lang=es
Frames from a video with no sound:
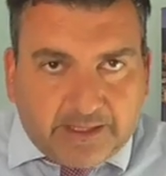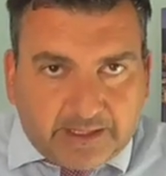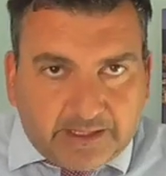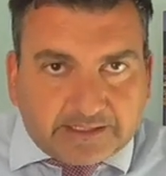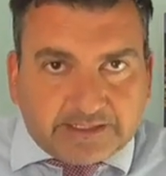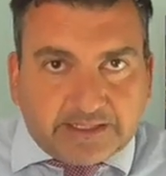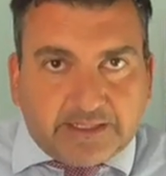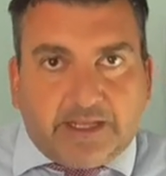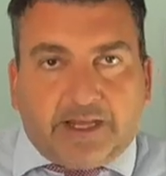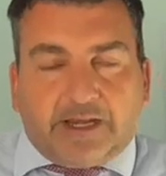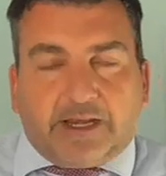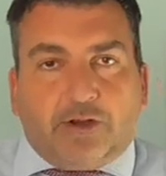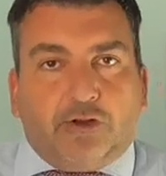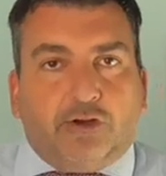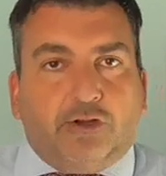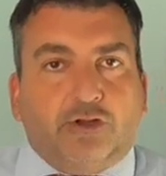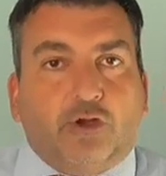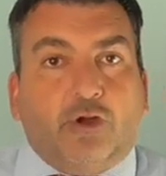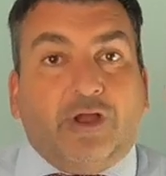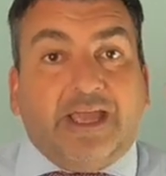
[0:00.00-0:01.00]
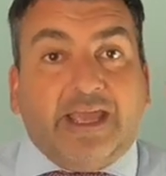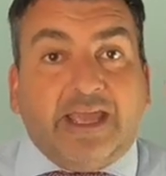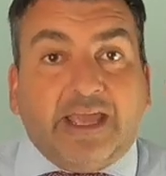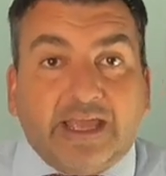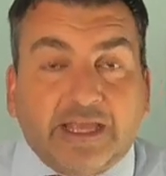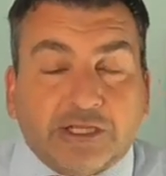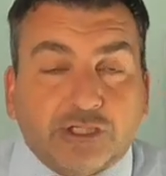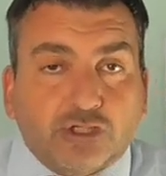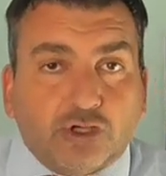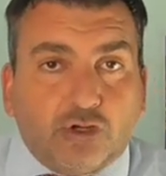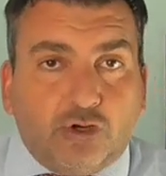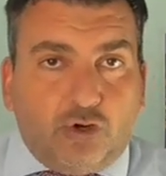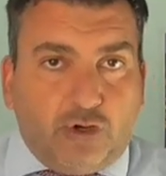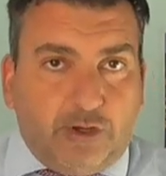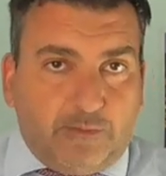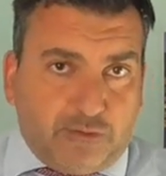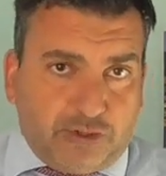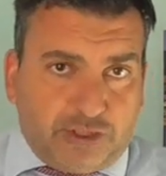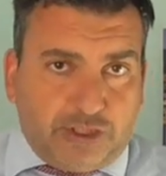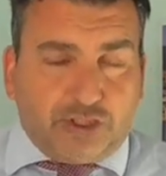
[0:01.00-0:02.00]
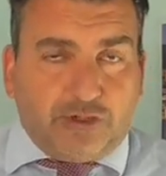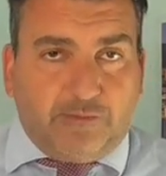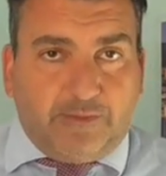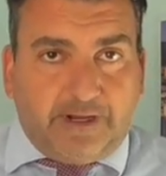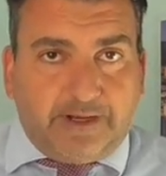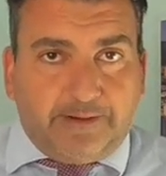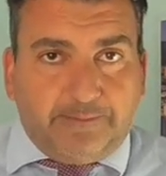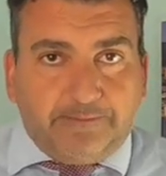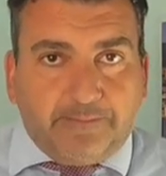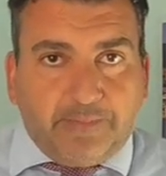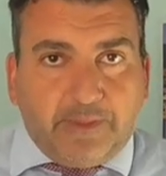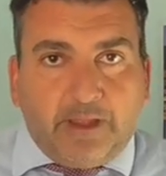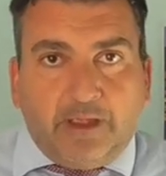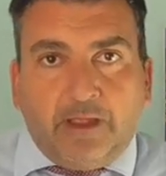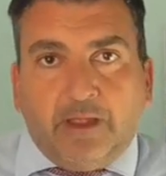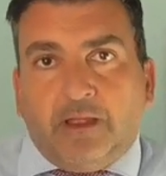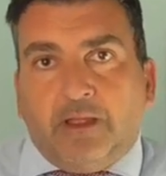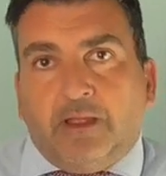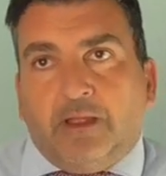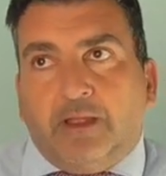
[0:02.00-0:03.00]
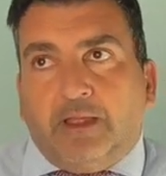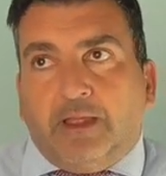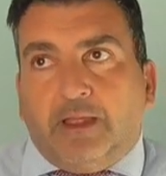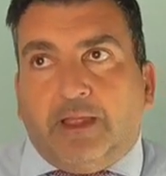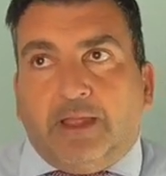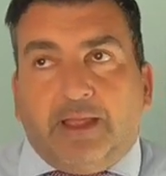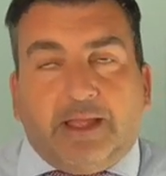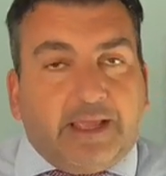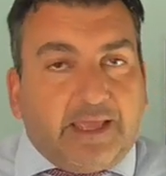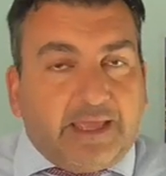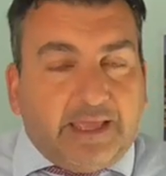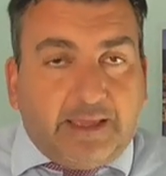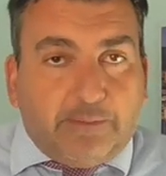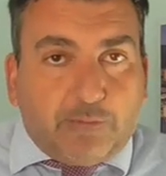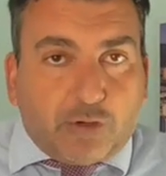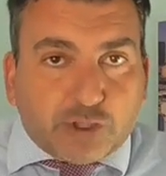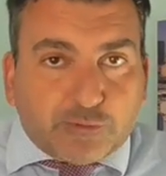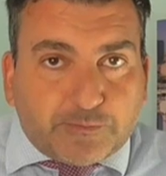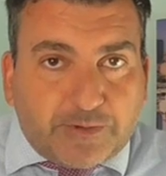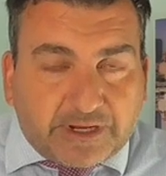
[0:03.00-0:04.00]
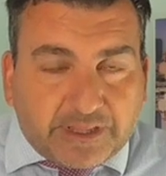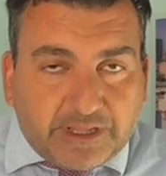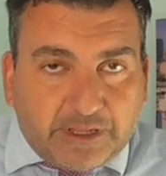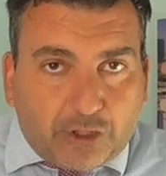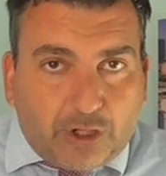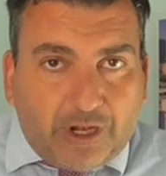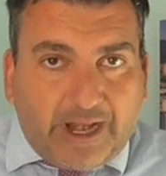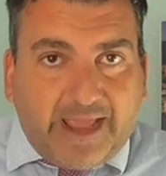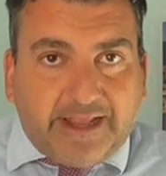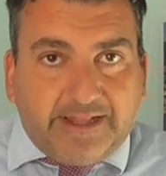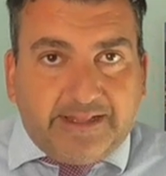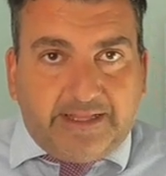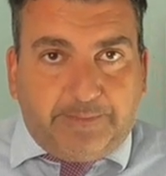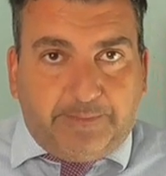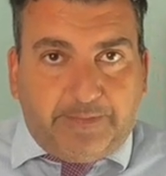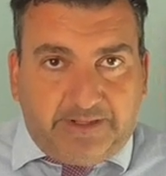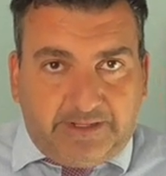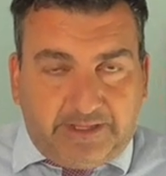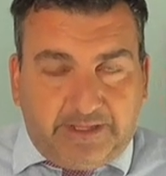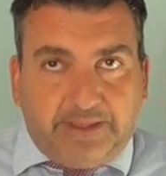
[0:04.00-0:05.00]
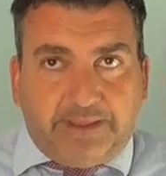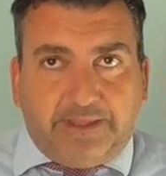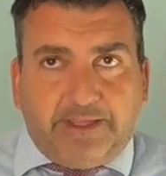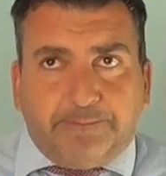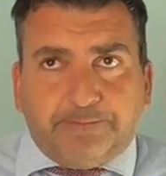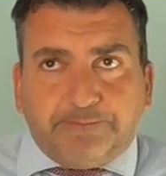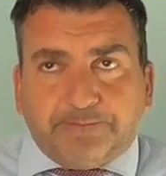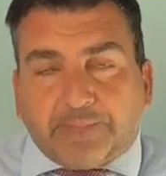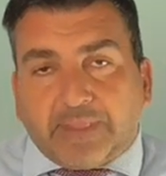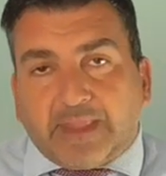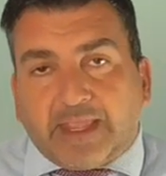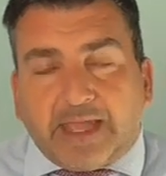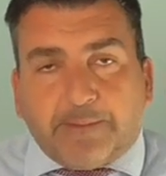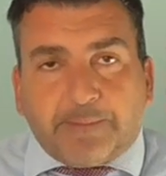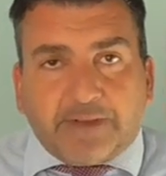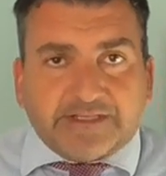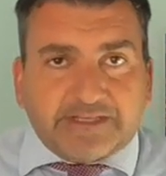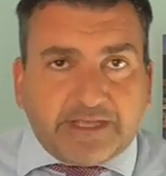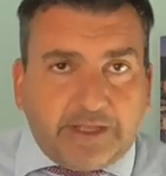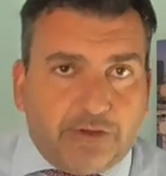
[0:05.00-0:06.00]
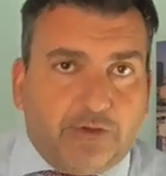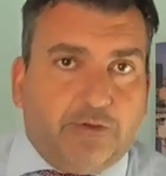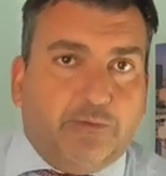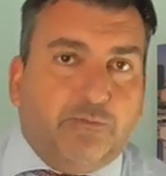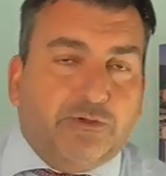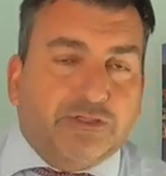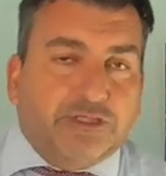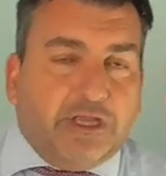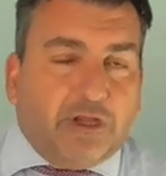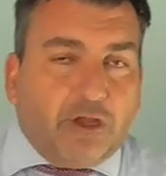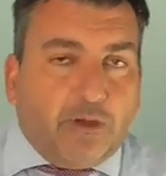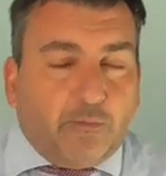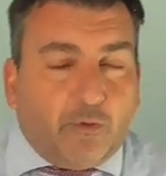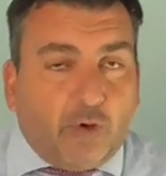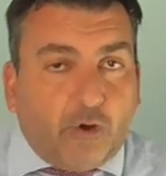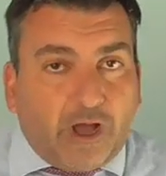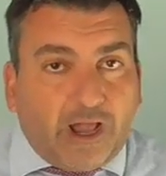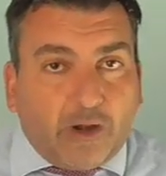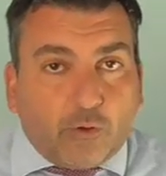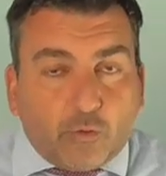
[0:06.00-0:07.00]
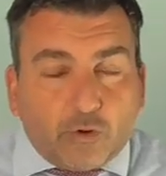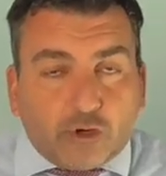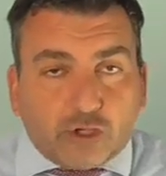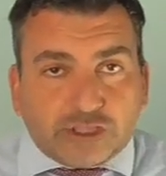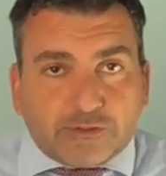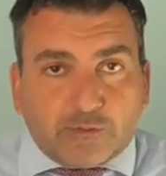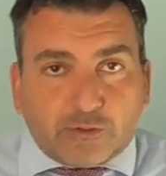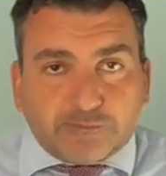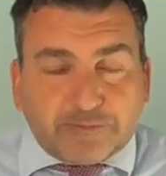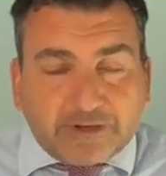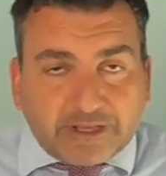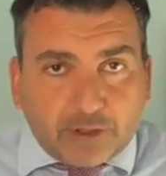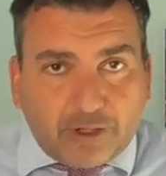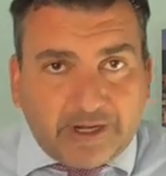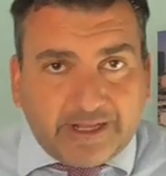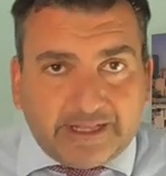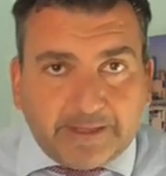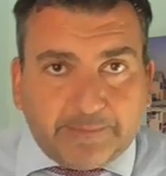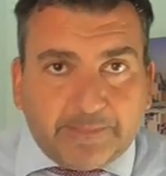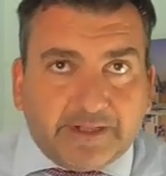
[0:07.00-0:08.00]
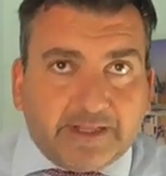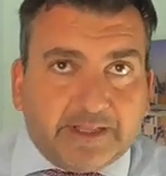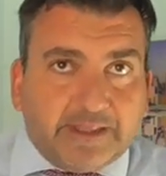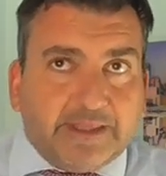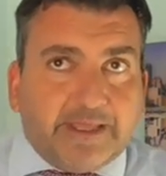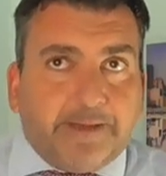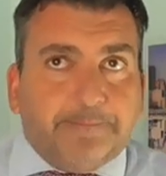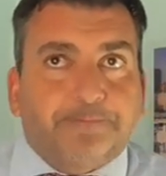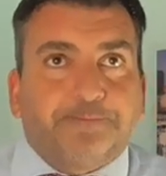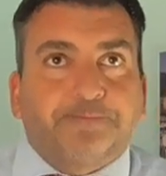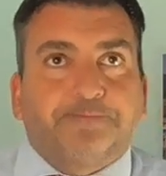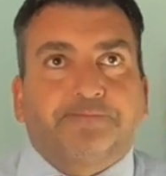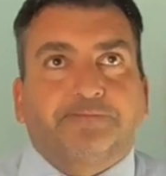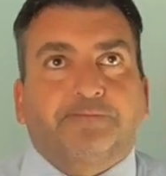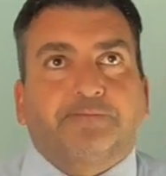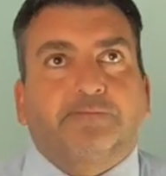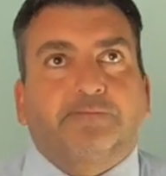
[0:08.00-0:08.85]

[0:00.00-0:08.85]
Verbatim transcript: Y sí, reconozco que eso lo hemos hecho mal, que hemos perdido la independencia. ¿Qué ha pasado? Pues que como algunos hemos perdido la independencia,